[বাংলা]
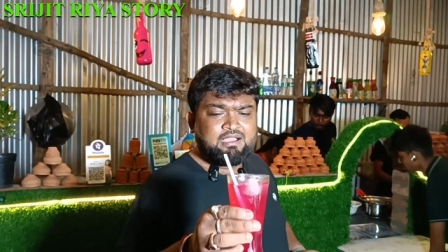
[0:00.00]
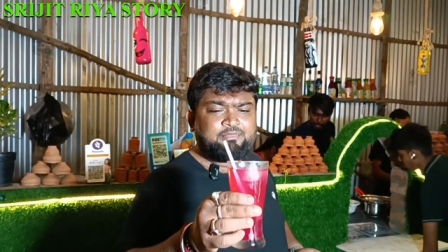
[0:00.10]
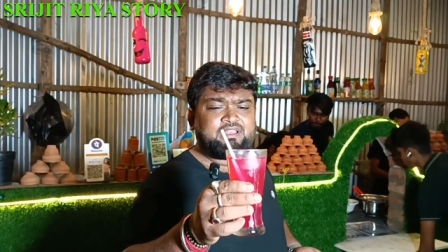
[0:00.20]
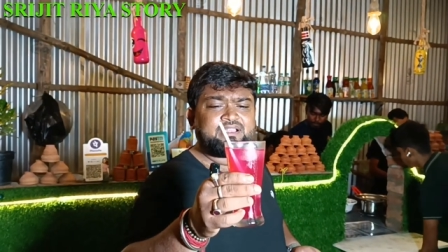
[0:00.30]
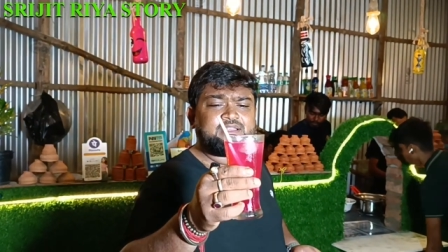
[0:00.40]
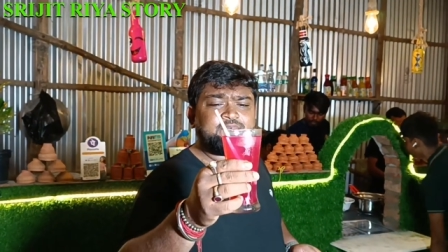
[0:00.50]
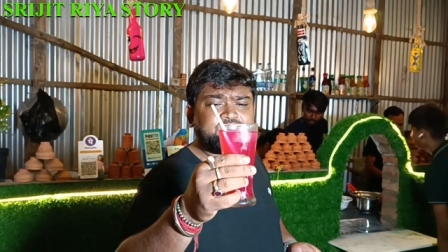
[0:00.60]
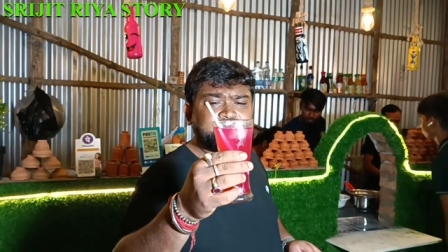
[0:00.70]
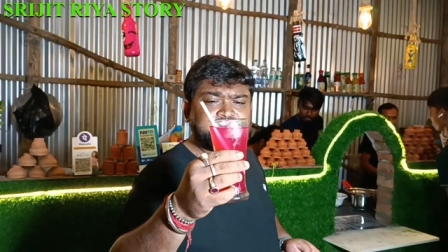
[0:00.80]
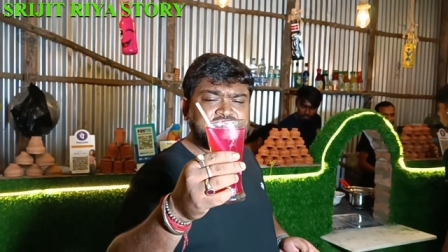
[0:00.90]
আমার এখানে
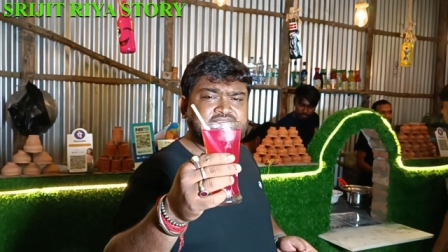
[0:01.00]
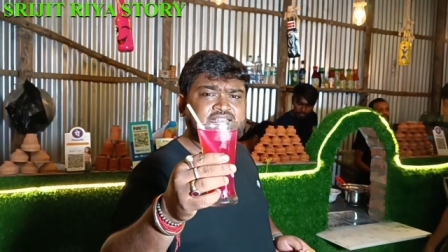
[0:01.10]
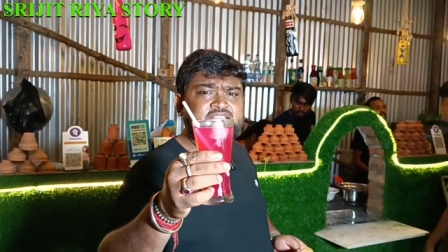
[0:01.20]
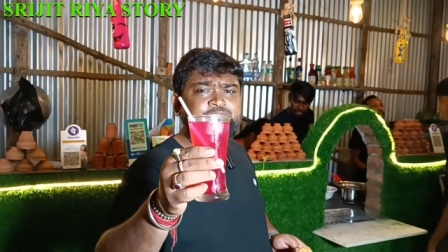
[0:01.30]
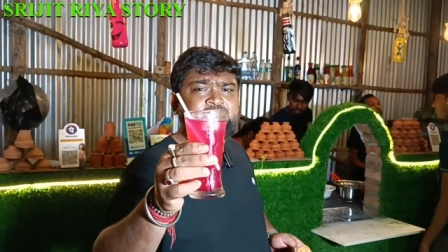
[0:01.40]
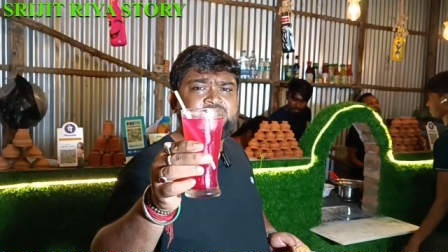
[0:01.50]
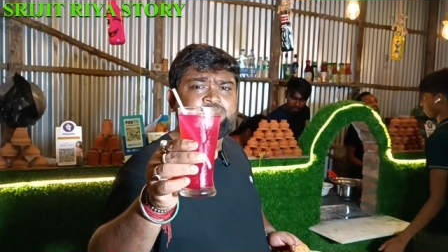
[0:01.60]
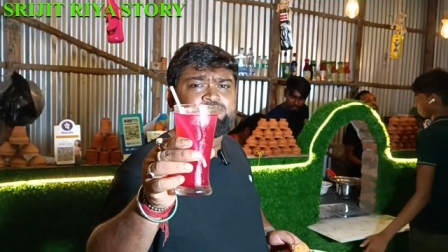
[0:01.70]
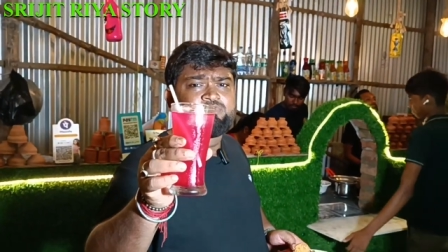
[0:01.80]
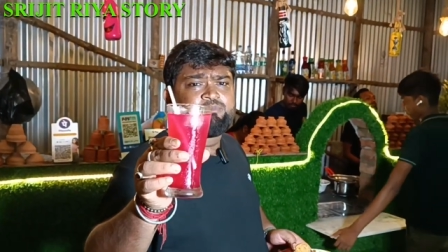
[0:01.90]
মাত্র তিরিশ টাকাতে পেয়ে
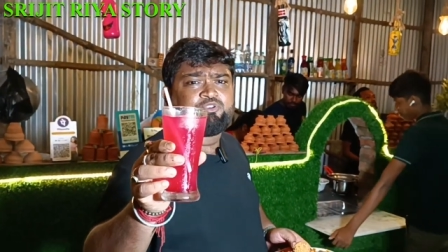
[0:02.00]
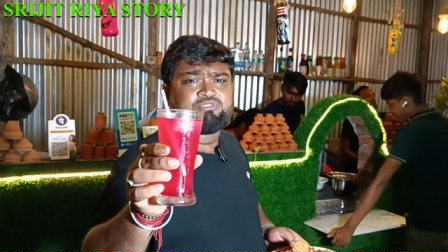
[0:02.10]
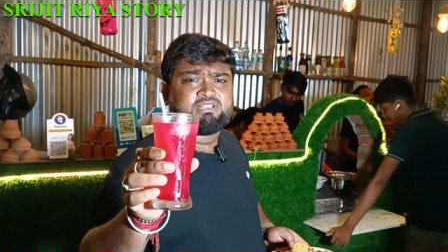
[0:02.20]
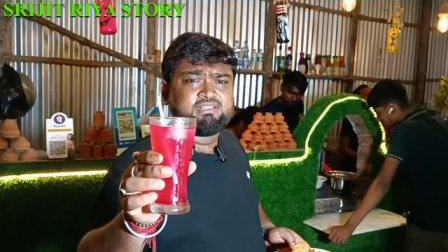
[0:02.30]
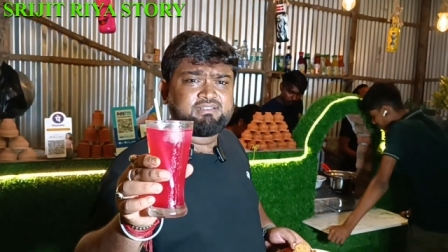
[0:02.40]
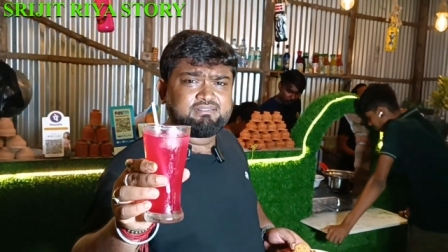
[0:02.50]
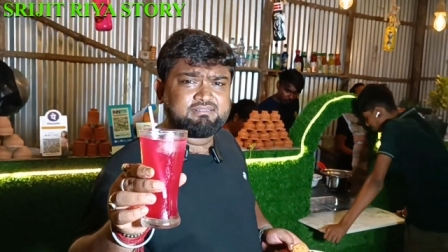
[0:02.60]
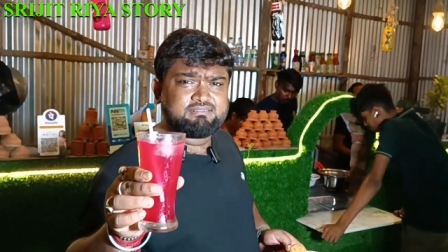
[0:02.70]
যাবে তোমার মকটেল